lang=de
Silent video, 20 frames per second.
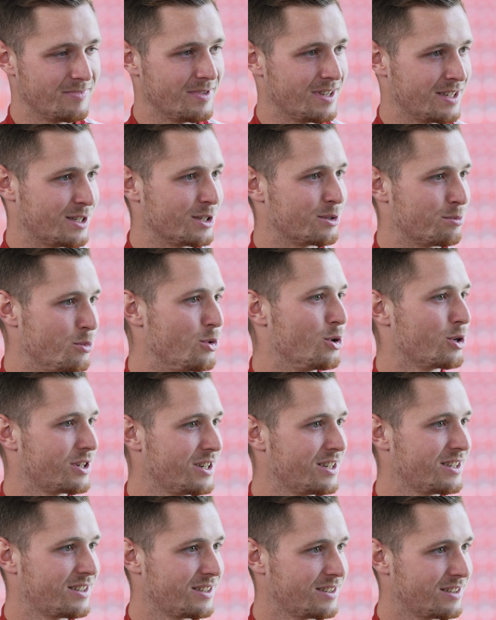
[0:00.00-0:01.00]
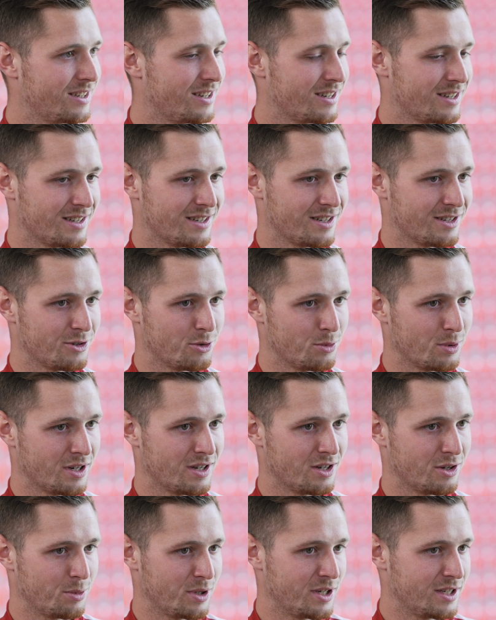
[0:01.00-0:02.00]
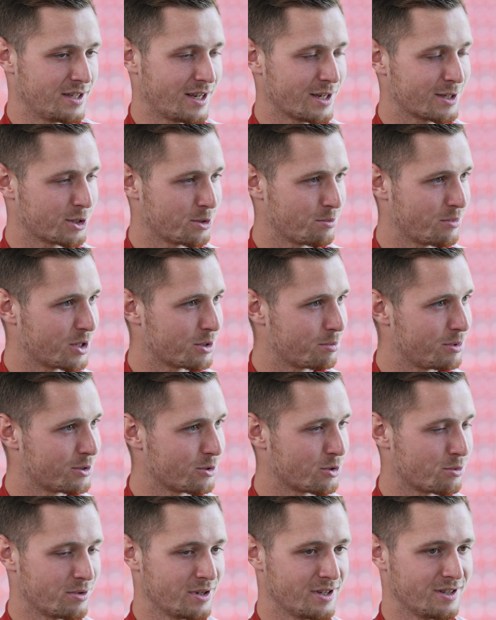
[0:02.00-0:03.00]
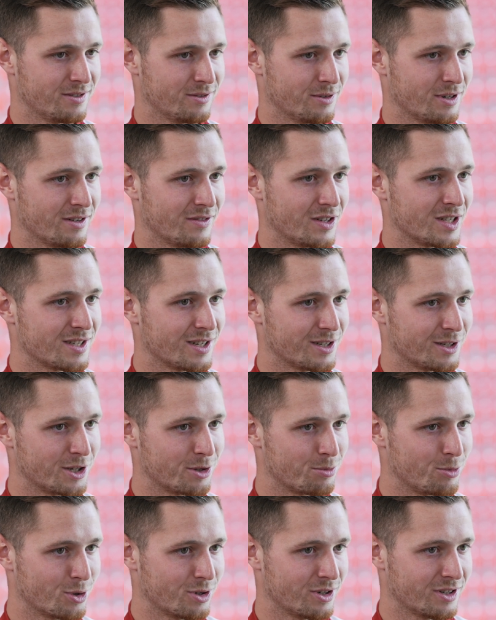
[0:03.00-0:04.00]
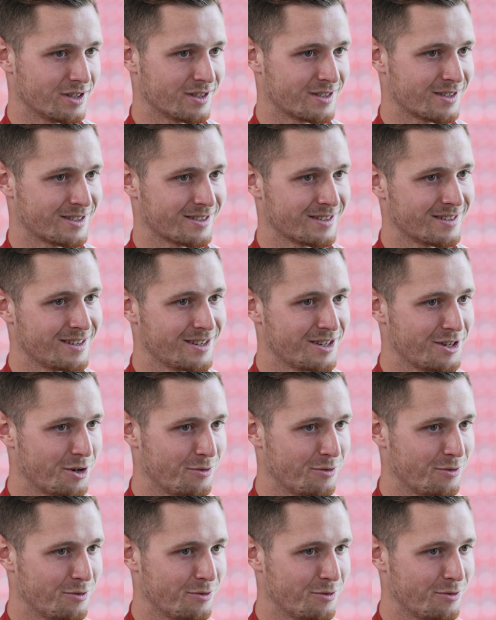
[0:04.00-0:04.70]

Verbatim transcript: es ist möglich, äh, über, über die Sechs zum Beispiel zu spielen, oder wenn es halt nicht möglich ist,